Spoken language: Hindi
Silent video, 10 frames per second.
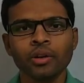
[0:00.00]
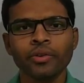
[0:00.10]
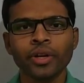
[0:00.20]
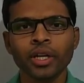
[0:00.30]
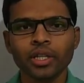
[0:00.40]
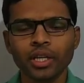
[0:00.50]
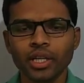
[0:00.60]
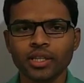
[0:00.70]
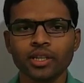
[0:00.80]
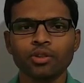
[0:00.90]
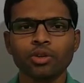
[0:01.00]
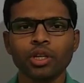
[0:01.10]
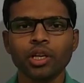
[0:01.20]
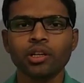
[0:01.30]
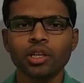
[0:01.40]
नेक्स्ट जेनरेशन जो
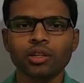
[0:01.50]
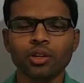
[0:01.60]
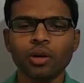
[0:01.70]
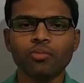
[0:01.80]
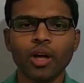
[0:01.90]
जेनेटिक्स टर्म